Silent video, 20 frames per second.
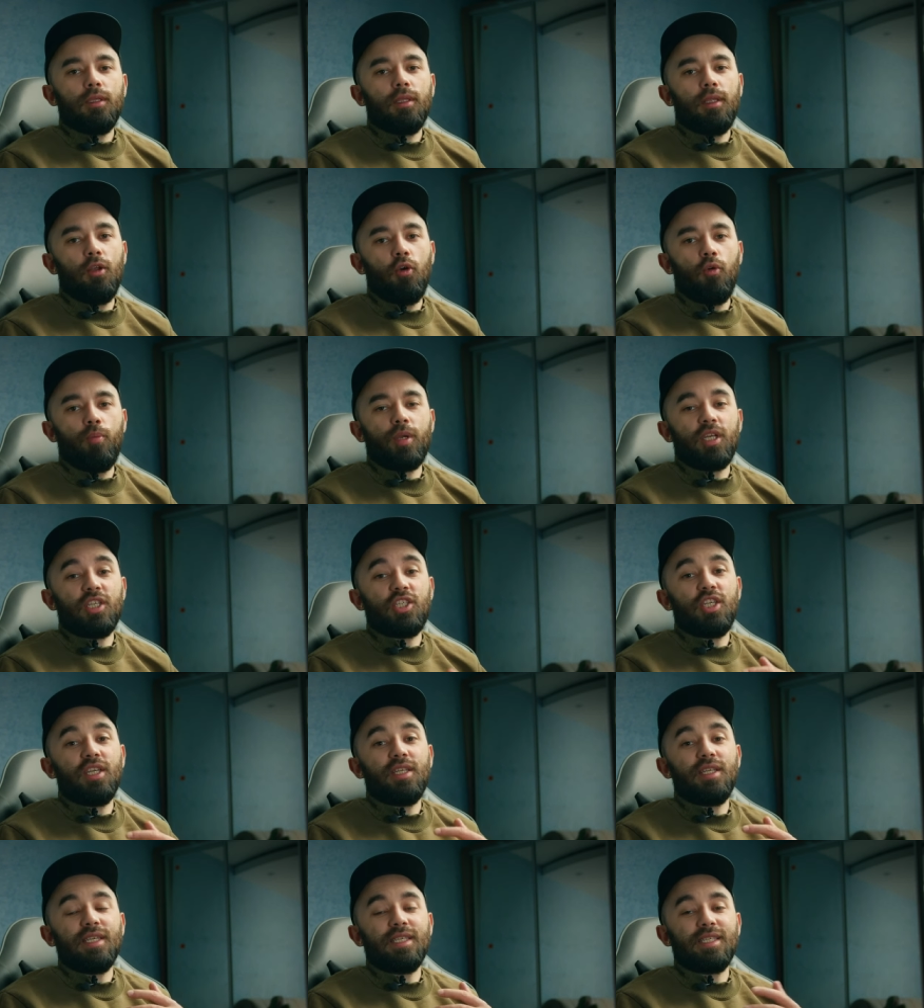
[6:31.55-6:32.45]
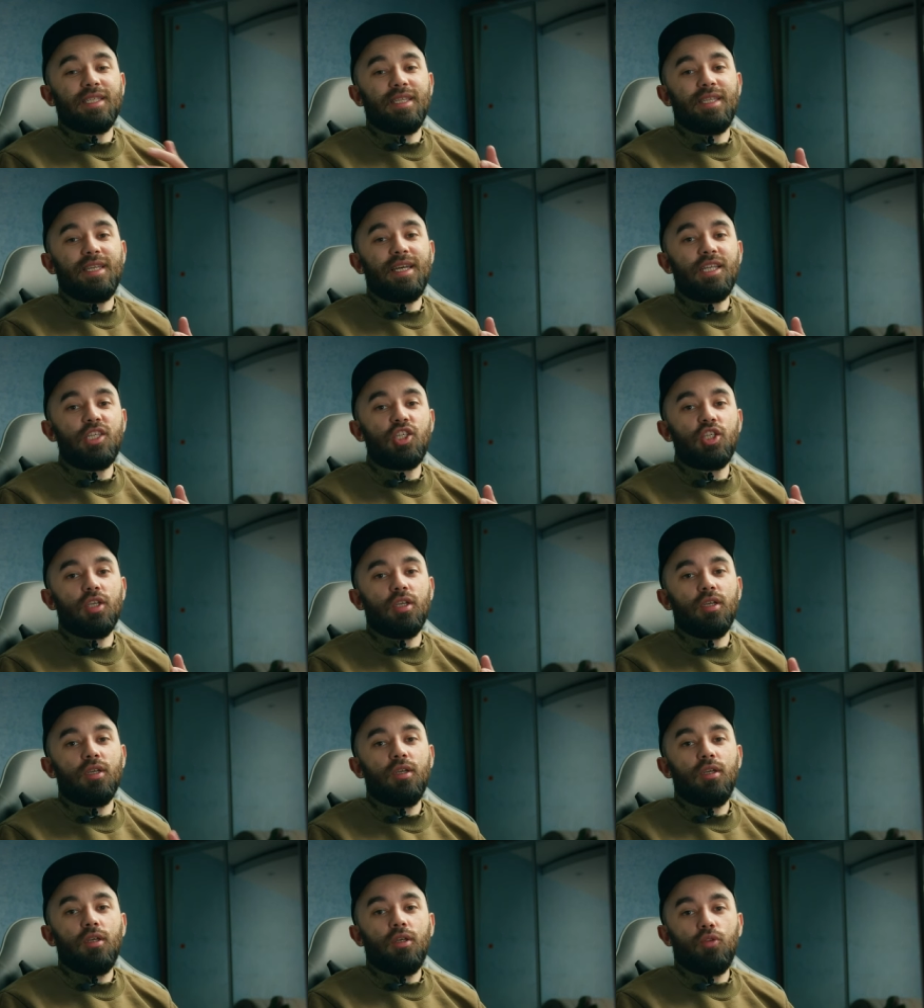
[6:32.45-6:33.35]
Для упрощения задачи
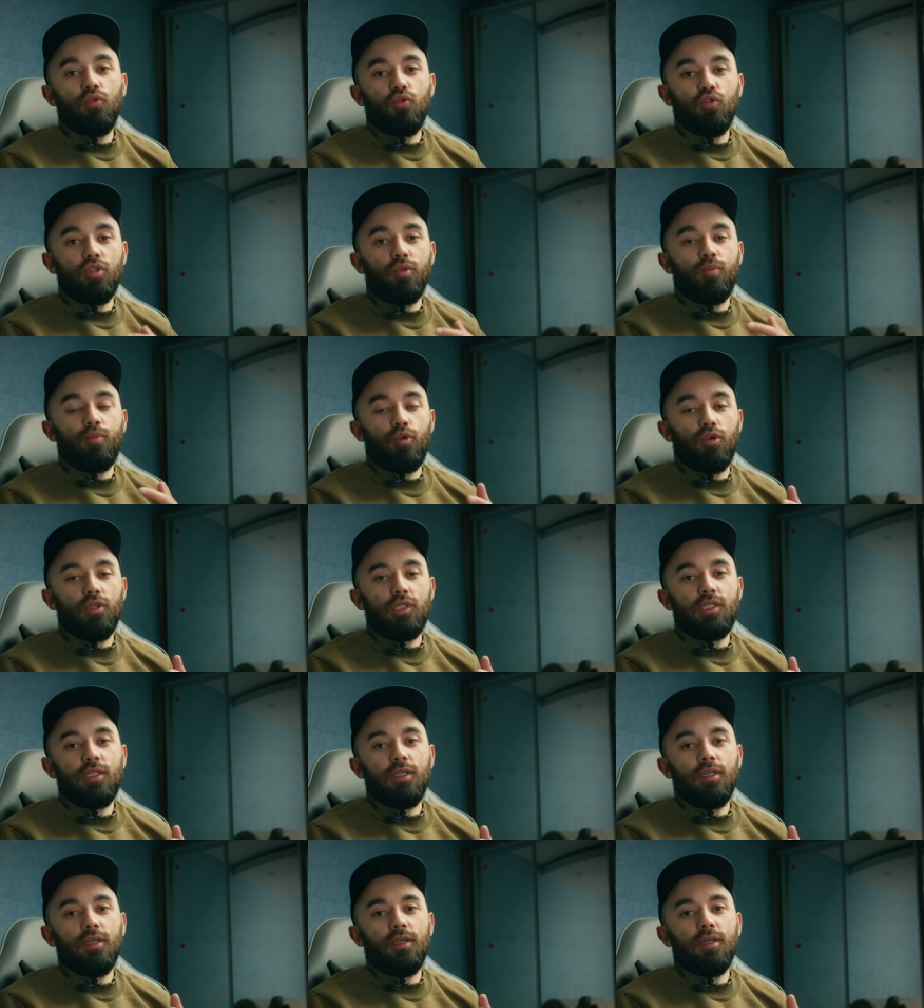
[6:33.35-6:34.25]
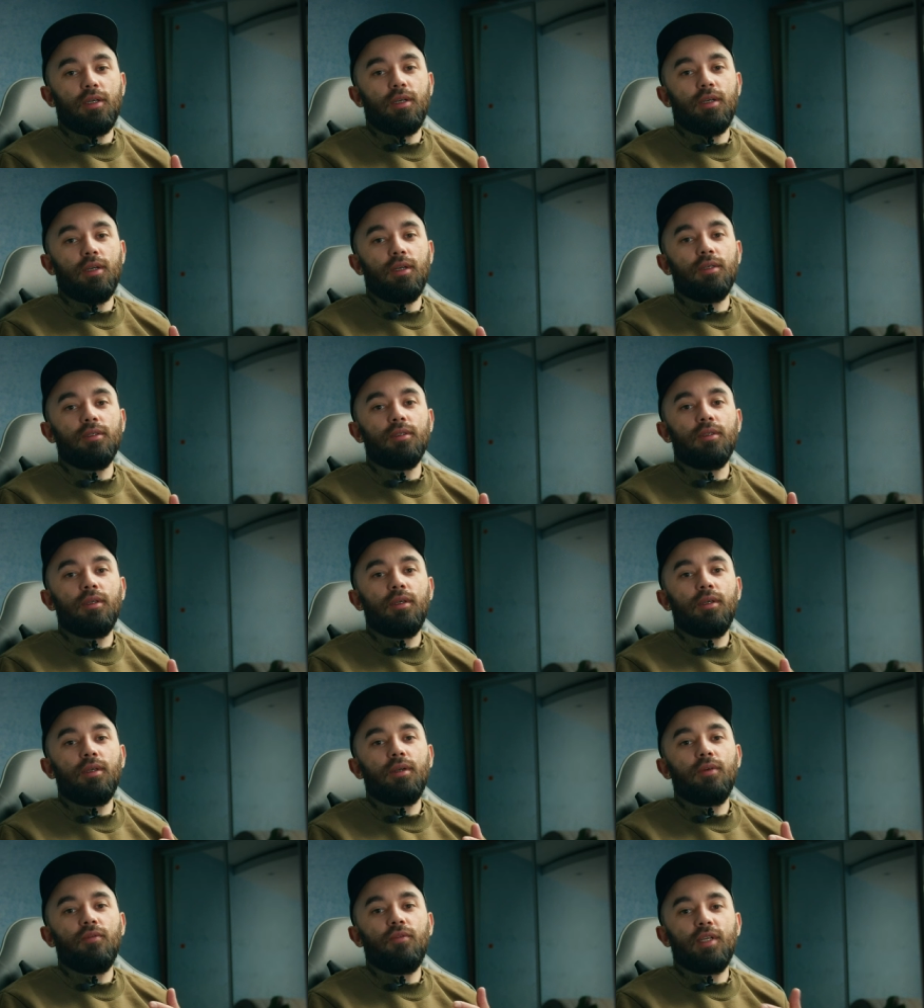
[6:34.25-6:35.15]
нужно просто
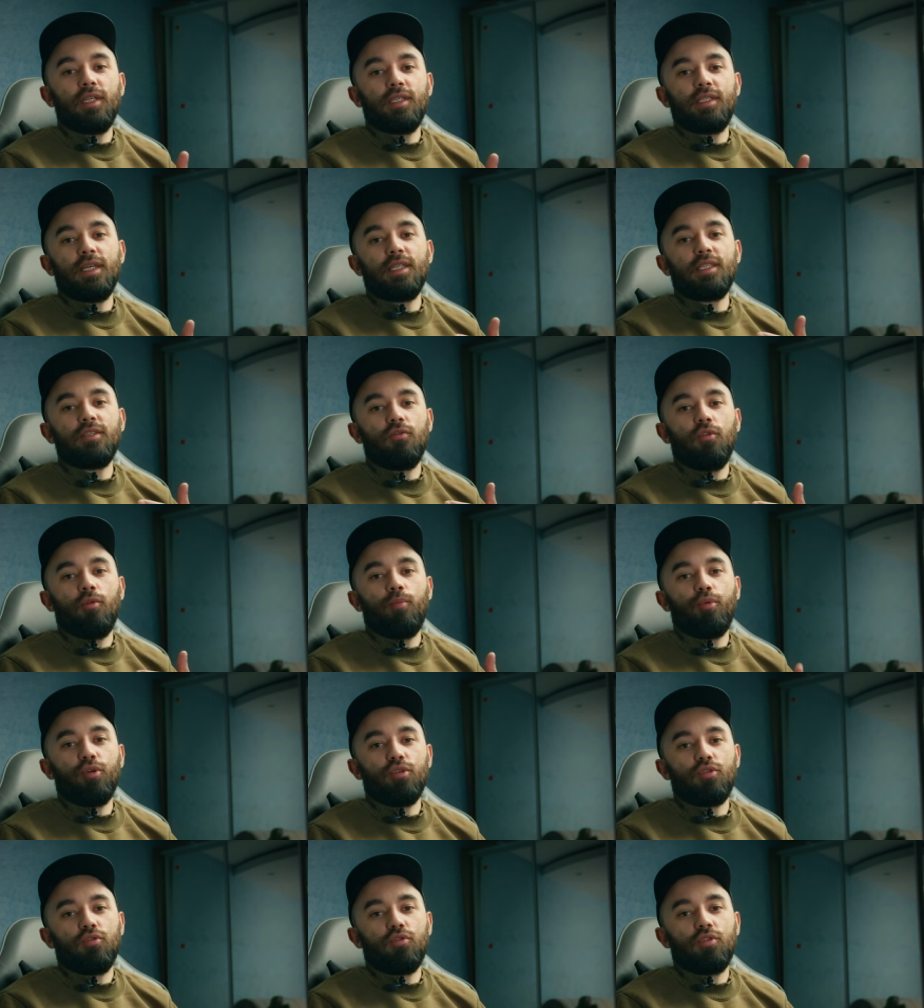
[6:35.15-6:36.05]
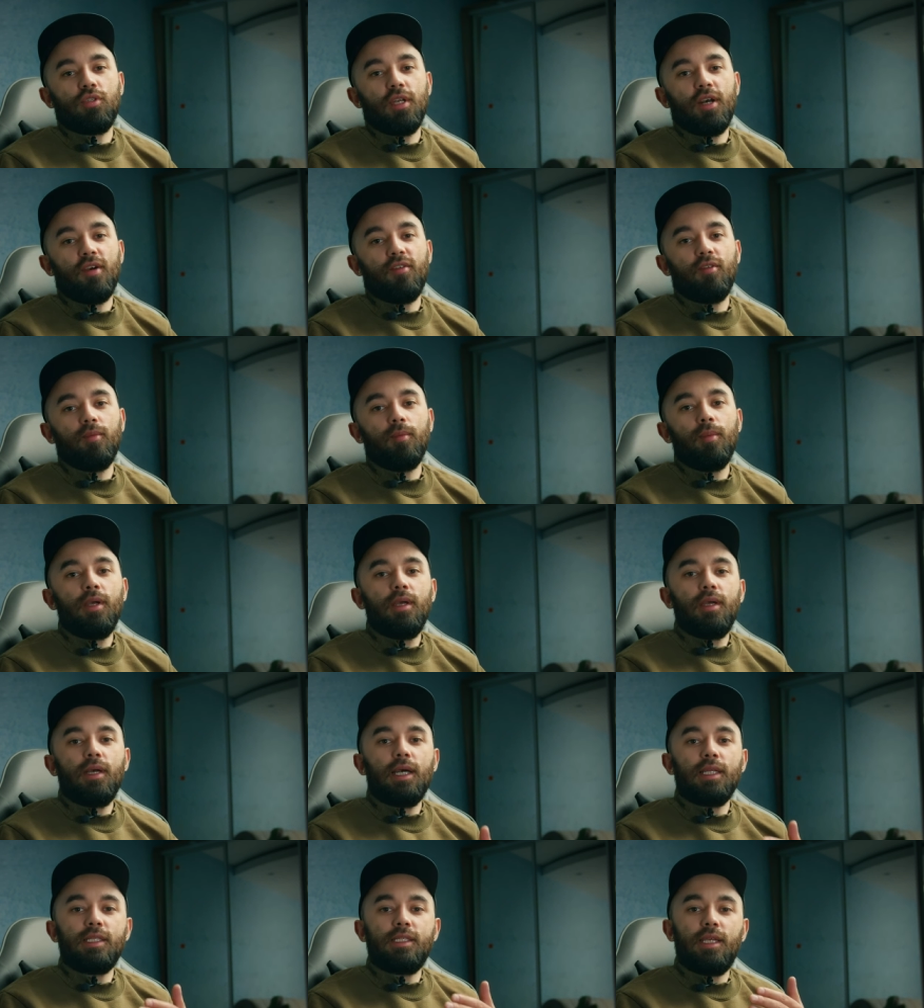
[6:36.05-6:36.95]
вырезать его по суставам.
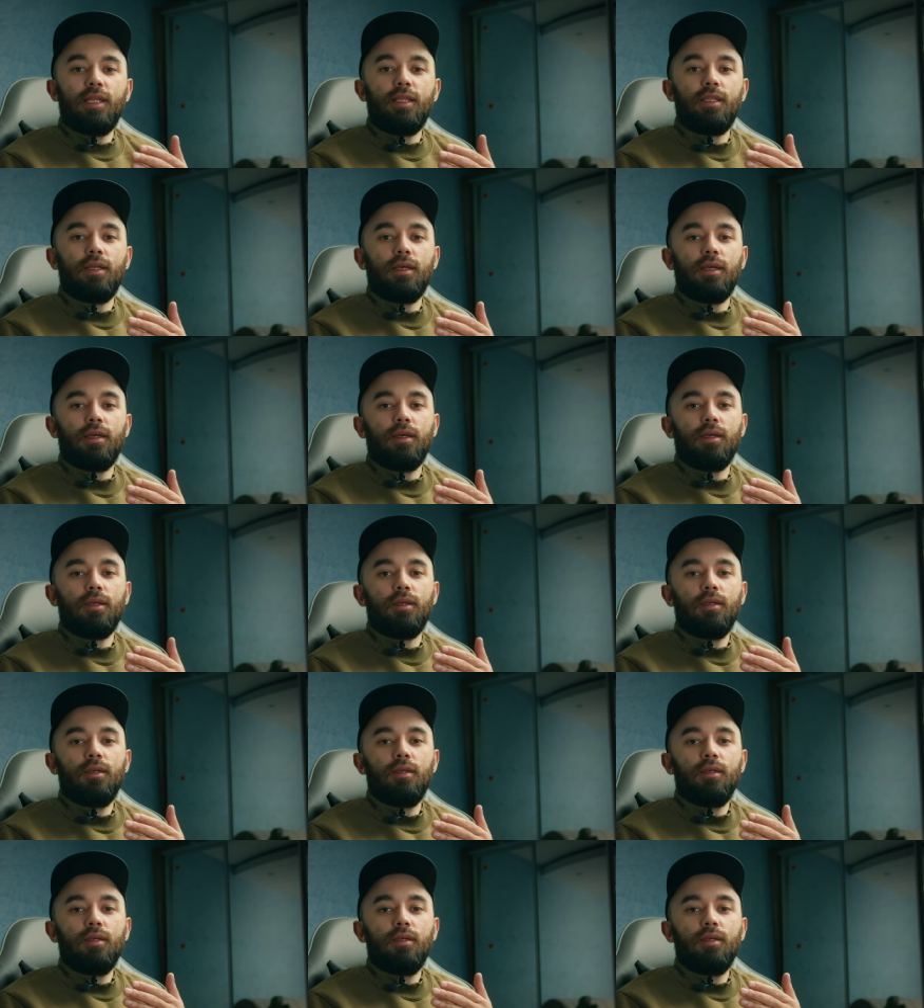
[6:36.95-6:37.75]
Отдельно